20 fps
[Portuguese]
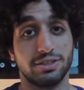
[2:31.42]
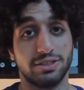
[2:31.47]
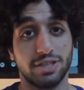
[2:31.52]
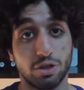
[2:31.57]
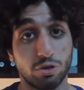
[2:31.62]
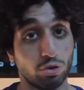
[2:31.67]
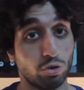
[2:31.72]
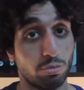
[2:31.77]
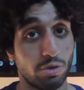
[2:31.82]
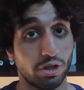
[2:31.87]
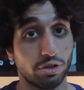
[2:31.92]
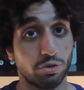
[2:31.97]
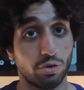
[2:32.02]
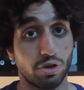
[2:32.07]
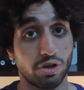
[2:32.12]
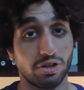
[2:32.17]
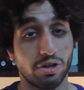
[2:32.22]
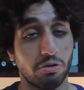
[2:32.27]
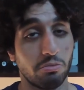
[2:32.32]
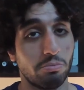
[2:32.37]
ser um
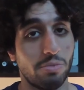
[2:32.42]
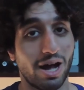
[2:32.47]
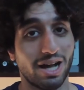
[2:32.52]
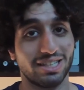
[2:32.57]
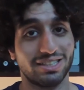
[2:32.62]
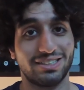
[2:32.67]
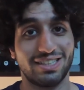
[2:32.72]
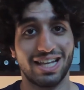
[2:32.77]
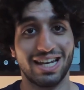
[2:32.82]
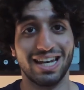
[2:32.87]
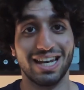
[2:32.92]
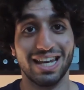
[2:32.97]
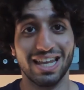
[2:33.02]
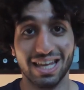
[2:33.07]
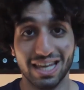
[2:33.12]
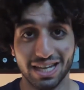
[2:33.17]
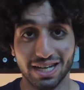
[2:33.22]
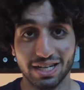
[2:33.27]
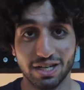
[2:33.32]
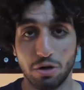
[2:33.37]
dublador não basta
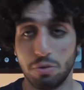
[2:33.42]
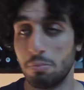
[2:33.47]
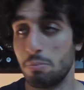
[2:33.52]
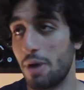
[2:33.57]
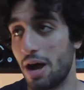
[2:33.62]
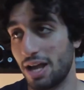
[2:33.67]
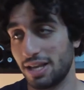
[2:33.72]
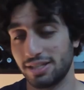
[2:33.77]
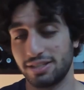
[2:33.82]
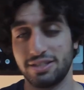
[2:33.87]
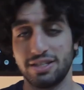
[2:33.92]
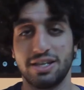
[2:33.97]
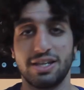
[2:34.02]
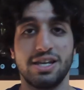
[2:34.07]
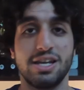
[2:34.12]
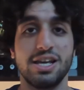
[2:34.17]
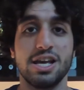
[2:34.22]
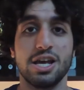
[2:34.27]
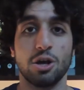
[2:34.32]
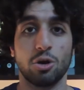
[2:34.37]
ler, não
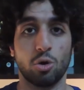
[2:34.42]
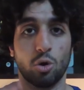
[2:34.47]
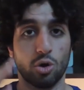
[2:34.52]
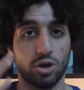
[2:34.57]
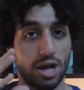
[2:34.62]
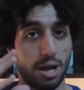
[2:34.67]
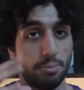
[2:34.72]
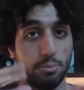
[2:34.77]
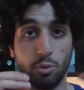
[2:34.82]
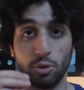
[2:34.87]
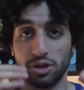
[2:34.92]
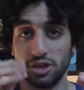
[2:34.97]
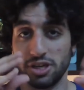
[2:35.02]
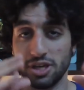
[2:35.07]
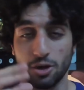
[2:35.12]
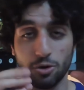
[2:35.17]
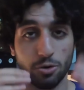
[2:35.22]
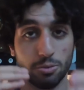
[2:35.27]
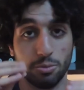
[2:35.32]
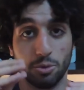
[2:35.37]
basta colocar
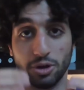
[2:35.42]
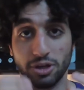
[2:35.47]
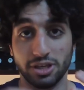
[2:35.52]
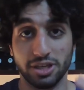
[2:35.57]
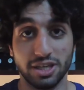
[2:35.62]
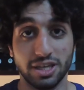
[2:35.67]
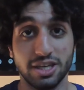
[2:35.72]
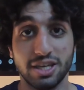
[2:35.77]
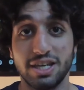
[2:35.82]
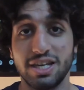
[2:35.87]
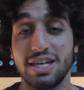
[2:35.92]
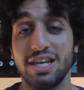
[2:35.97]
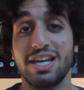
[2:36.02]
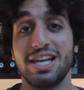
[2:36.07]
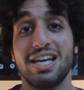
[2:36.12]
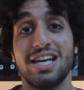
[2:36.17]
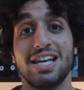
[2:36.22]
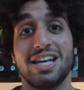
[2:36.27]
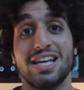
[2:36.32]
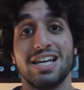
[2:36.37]
boquinha com boquinha,
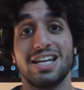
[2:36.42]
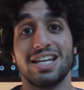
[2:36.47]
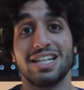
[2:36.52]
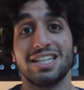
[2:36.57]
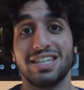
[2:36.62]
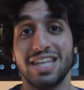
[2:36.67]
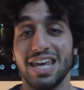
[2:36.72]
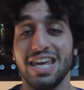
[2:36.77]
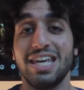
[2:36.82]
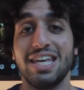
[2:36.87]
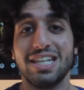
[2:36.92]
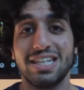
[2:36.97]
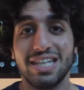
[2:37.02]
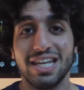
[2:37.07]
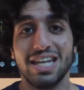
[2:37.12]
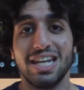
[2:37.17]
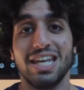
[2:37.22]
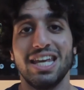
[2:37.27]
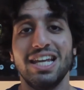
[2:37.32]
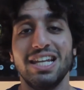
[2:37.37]
tem que
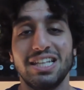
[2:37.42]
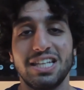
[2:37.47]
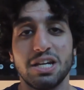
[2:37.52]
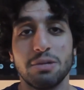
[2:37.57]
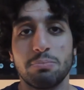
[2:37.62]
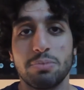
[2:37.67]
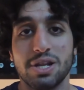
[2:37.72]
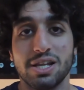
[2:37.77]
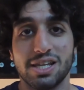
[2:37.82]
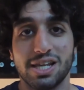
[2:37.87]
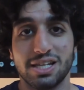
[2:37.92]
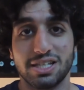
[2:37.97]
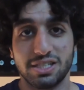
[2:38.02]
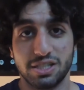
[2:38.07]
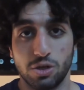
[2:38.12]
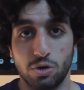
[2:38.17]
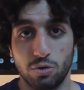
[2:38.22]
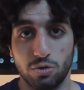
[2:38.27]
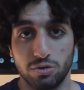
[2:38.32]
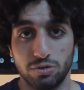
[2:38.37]
ter
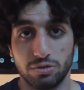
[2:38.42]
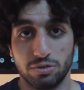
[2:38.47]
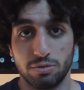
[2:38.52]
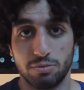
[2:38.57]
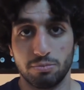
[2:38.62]
interpretação.